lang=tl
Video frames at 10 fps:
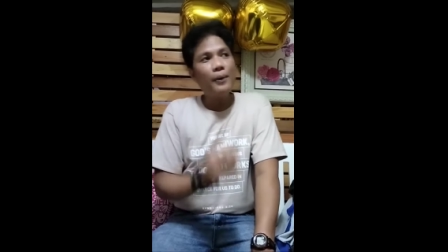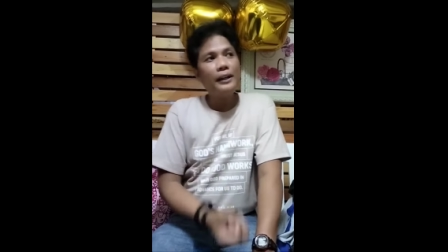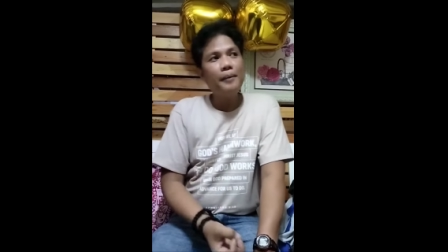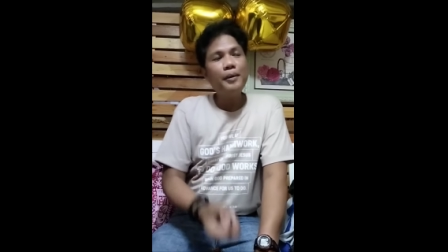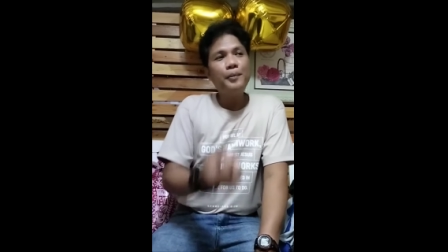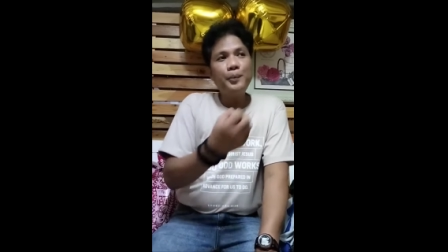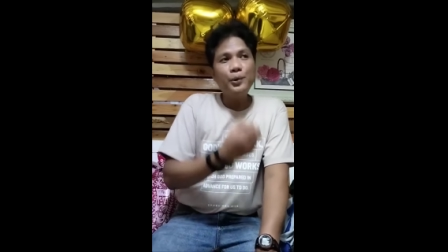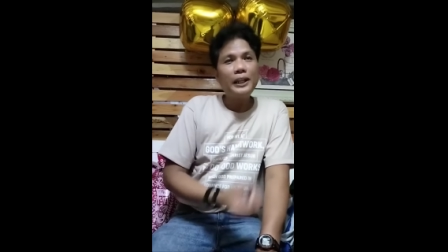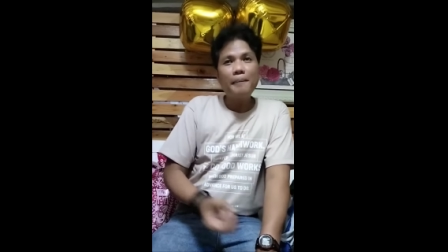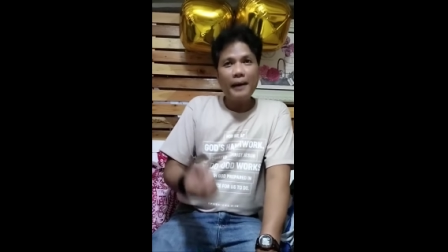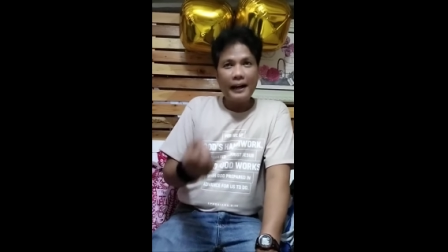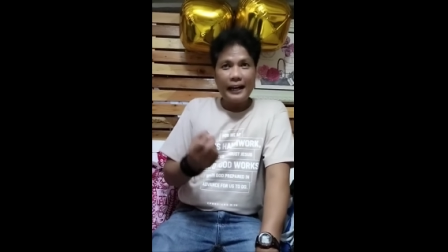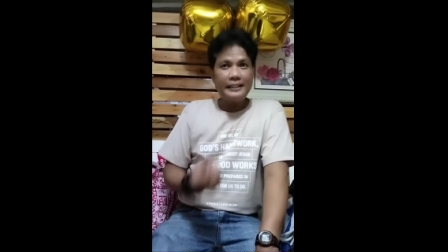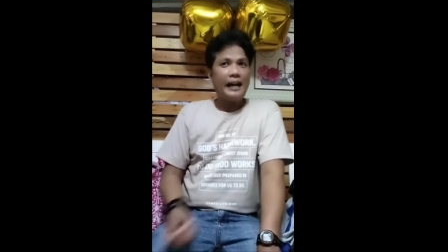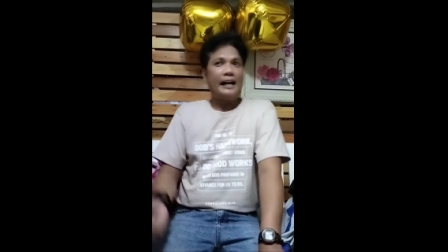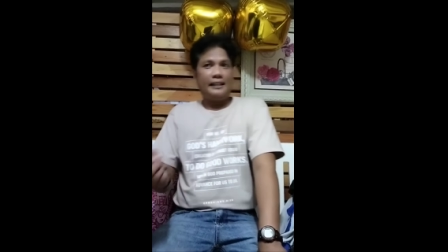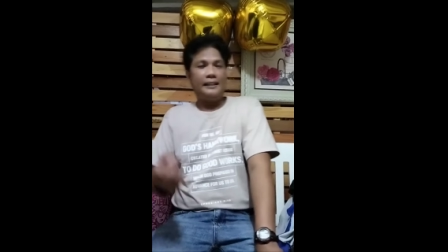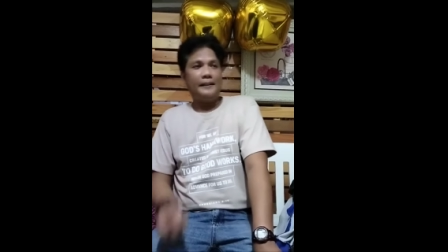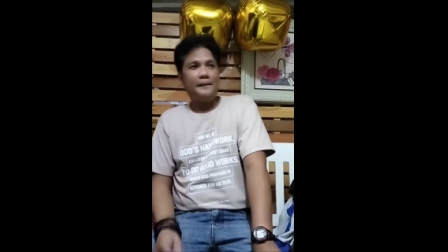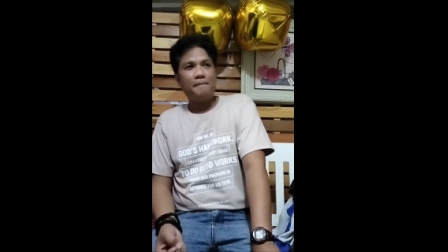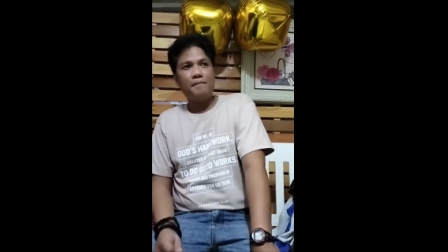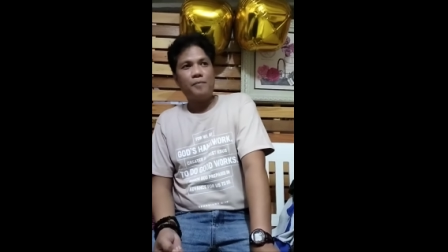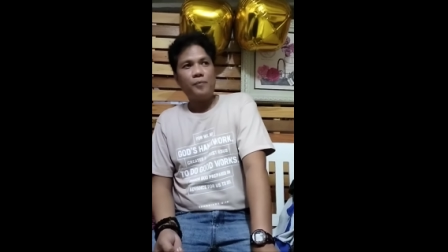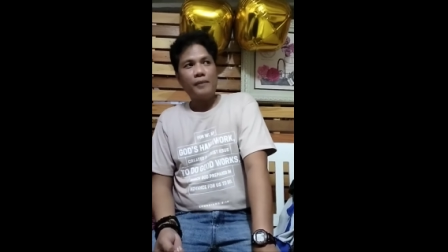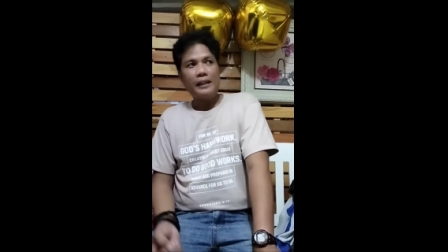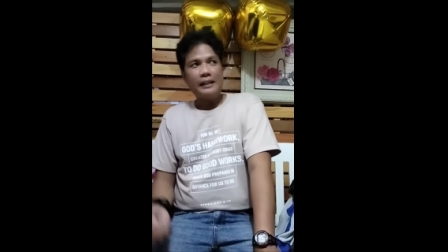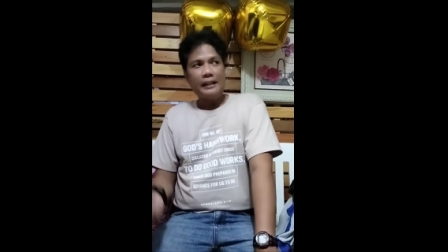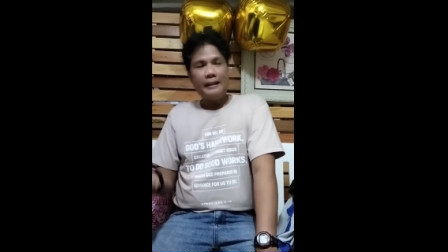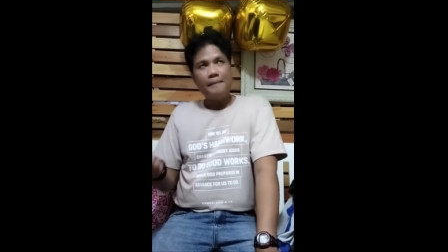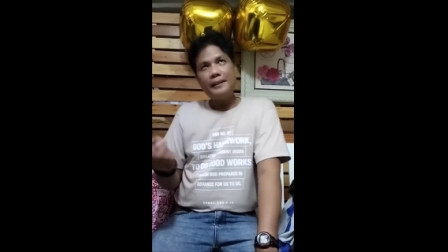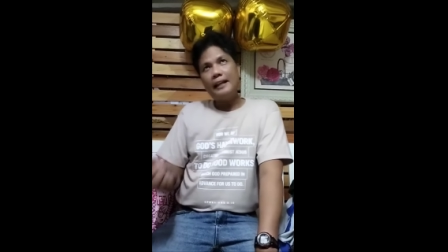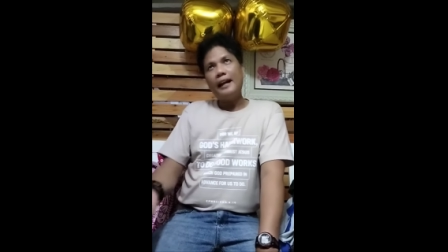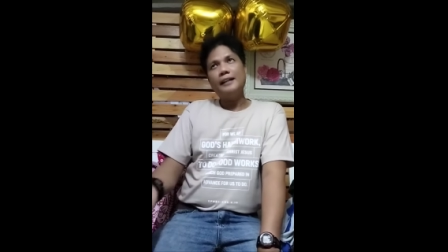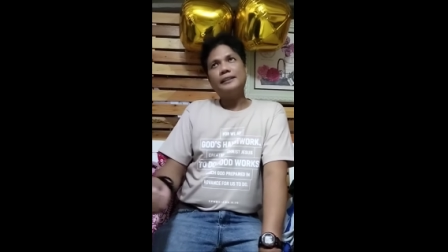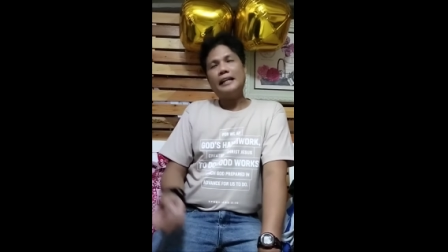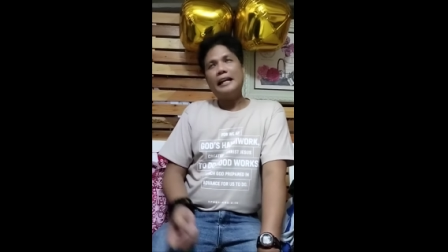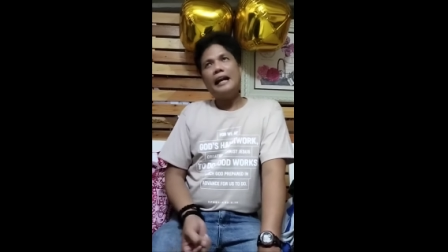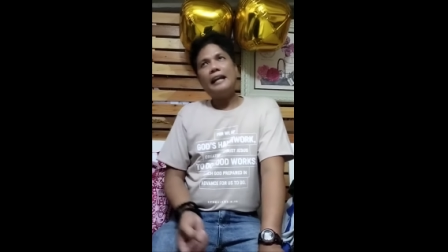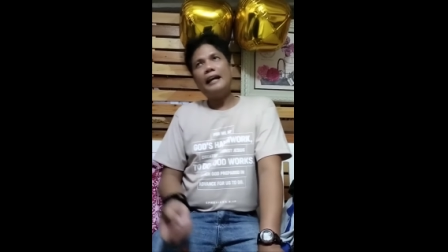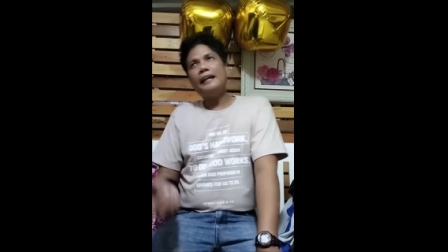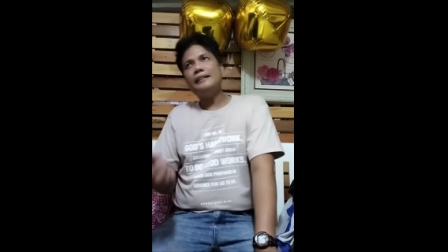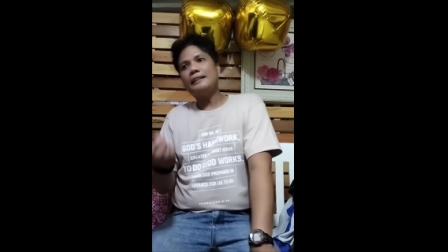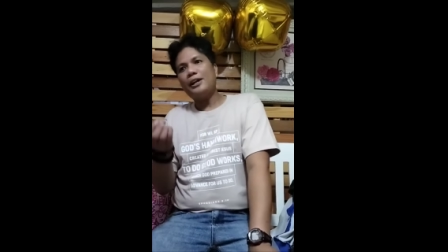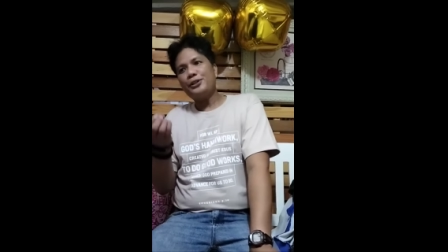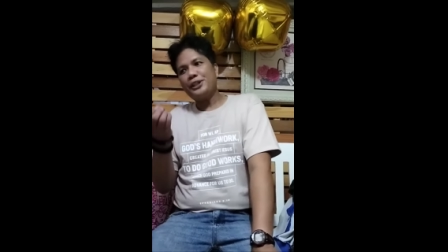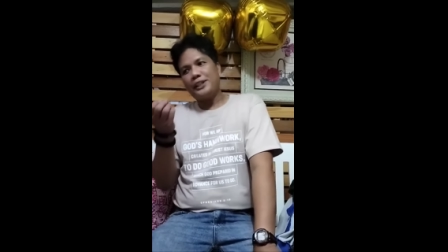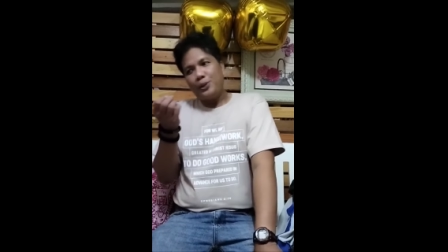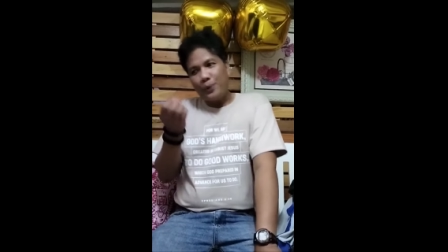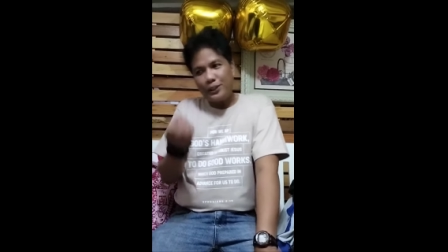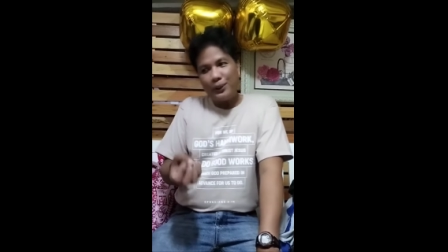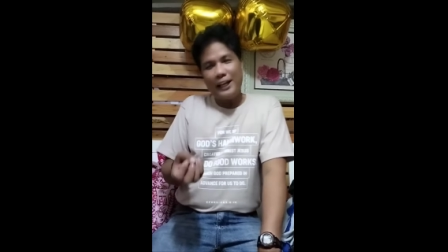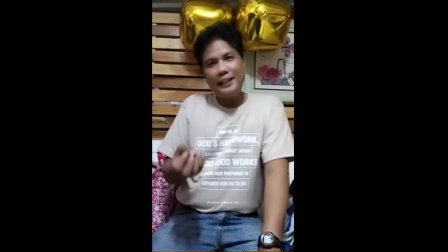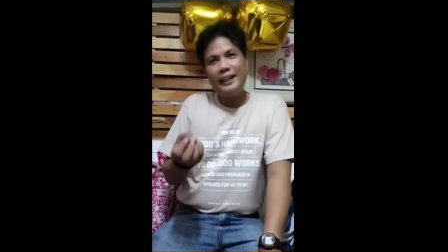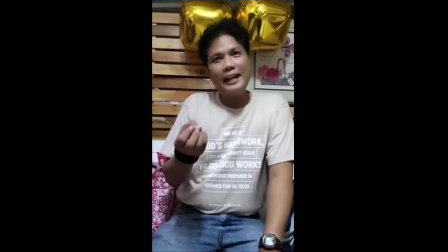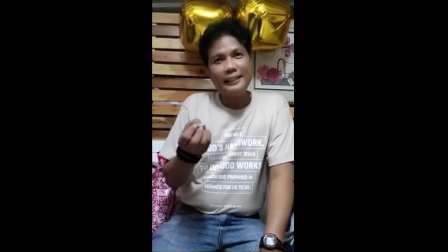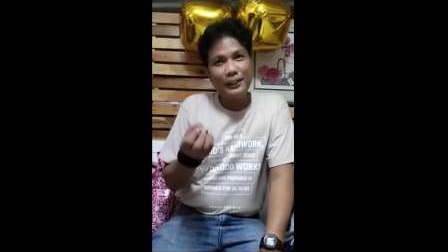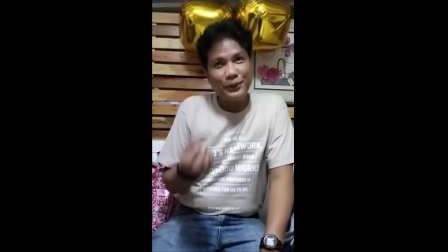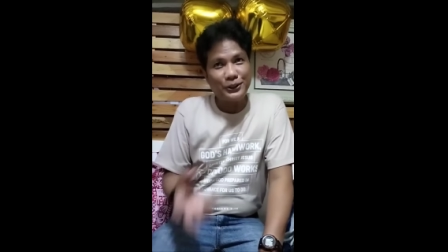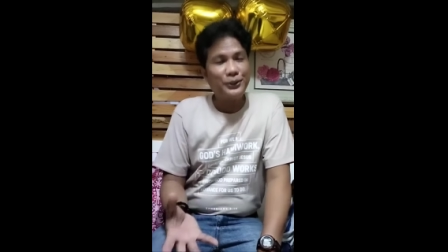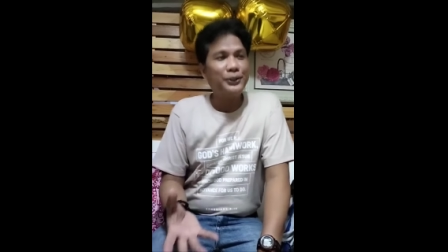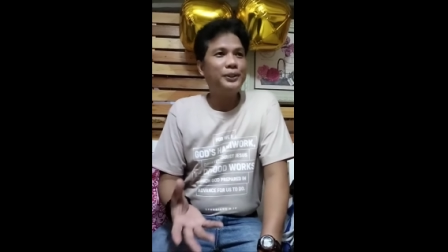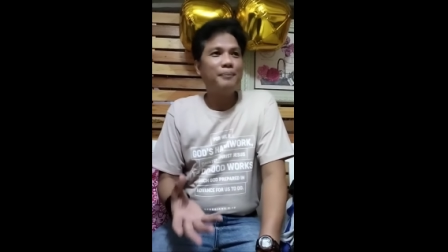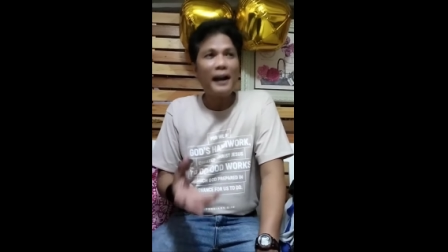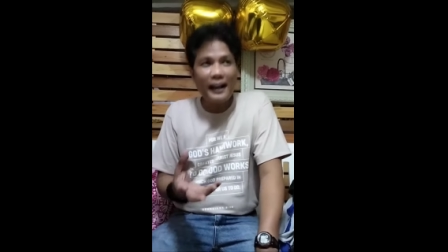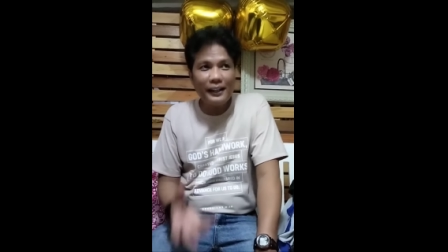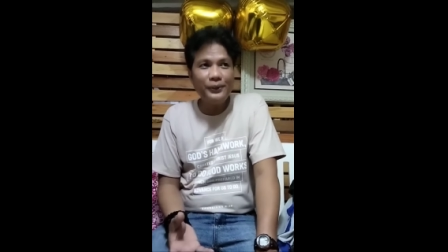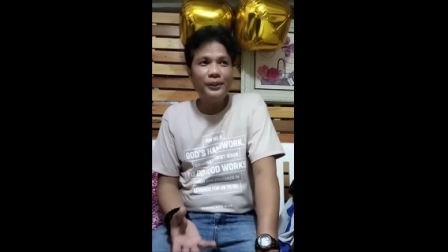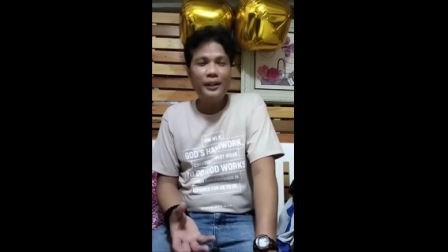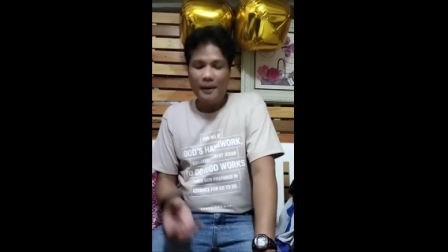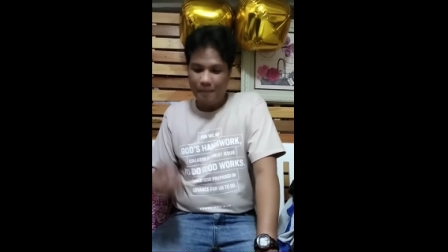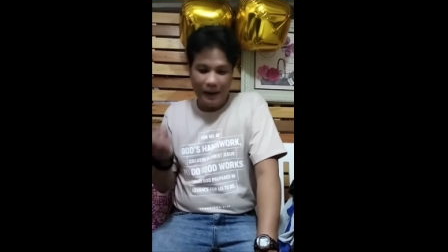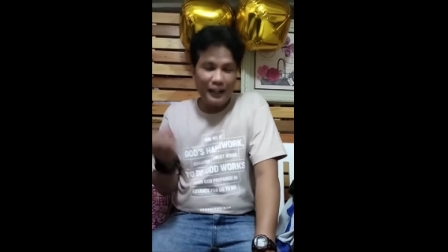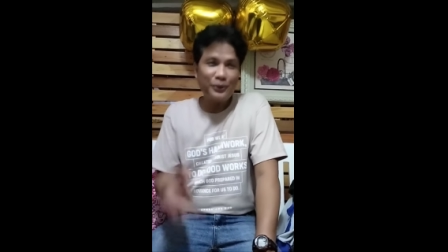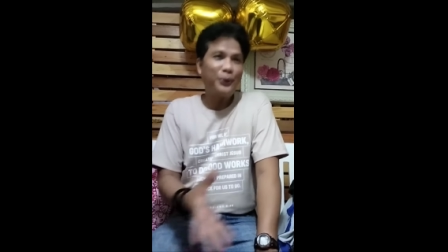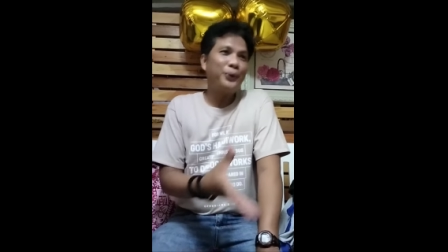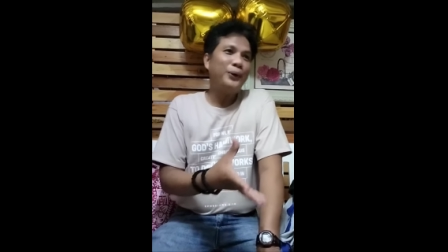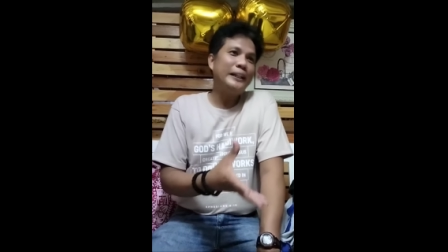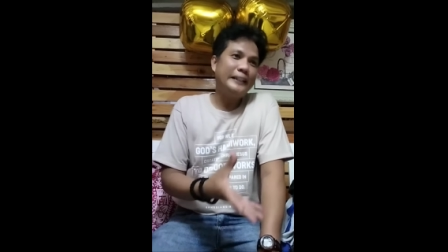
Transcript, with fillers: ng mabubuting bagay sa atin. Madalas, inilalagay niya tayo sa sitwasyon na hindi natin gusto. Para ano? Para turuan.